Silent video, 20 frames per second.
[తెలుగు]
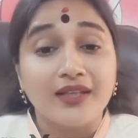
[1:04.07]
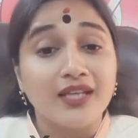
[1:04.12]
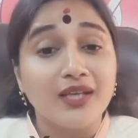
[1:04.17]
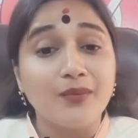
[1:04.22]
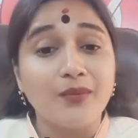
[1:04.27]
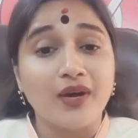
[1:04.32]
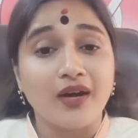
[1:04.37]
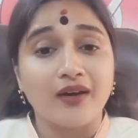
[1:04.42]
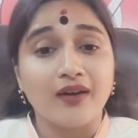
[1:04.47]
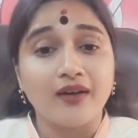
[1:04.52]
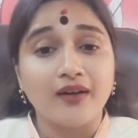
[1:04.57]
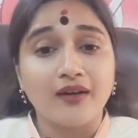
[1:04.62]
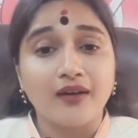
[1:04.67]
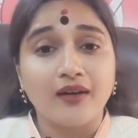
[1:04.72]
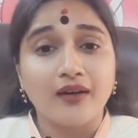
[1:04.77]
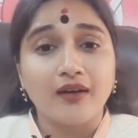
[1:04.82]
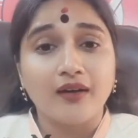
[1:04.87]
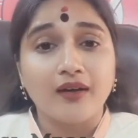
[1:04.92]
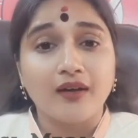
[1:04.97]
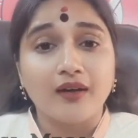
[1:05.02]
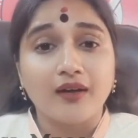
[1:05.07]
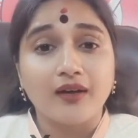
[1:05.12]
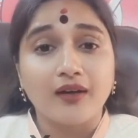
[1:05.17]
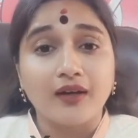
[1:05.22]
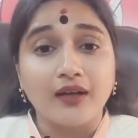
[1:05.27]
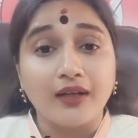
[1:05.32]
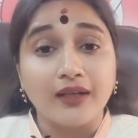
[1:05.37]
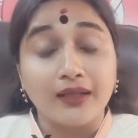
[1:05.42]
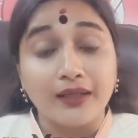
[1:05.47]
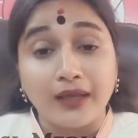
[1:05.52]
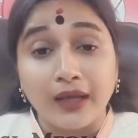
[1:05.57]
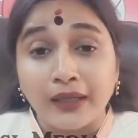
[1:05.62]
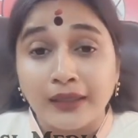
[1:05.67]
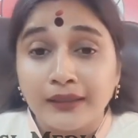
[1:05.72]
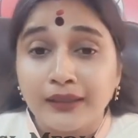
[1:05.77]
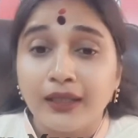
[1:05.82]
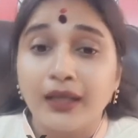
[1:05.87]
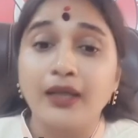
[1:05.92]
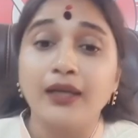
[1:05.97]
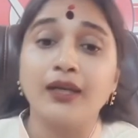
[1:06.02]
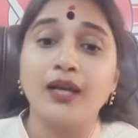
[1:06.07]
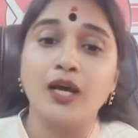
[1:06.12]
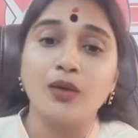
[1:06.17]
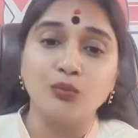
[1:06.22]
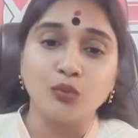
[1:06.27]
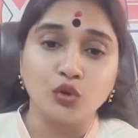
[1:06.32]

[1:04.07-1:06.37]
ఈమె గన్ కన్నా